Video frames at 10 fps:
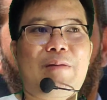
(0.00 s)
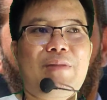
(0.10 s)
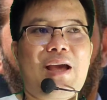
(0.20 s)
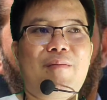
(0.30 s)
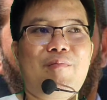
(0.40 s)

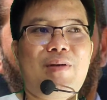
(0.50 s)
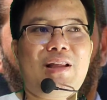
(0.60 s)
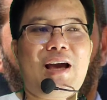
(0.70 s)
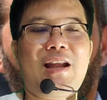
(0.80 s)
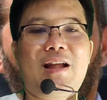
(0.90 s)
ตำแหน่งป
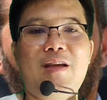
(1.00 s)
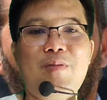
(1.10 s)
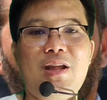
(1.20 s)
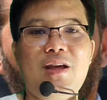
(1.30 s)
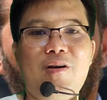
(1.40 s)
ระธานาธิ
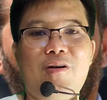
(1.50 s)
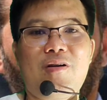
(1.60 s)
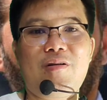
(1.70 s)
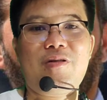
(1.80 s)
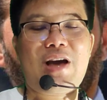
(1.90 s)
บดีขอ
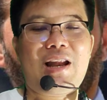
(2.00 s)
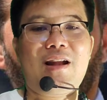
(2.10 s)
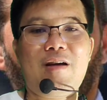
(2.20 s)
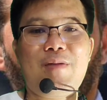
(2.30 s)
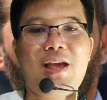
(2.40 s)
งสห
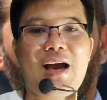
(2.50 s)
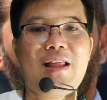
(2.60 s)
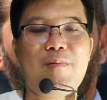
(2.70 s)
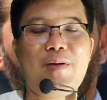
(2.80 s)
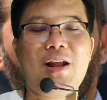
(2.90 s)
รัฐอเมริกา
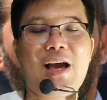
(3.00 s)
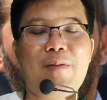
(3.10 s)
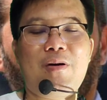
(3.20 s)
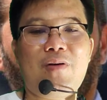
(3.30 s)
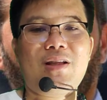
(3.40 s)
จะเป็นใคร
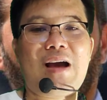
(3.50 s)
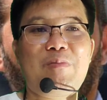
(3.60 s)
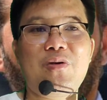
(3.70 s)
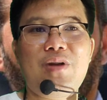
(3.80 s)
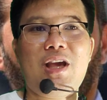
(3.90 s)
เพราะว่าทา
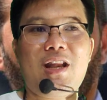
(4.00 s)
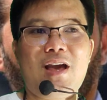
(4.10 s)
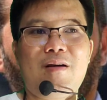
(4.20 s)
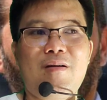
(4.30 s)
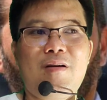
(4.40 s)
มจูเนีย
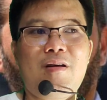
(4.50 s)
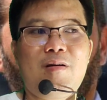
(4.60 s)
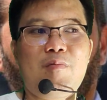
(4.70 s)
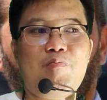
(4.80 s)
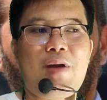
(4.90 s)
เนี่ย
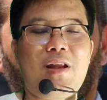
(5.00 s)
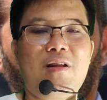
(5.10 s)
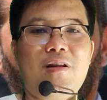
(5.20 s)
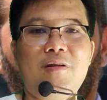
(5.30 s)
เป็น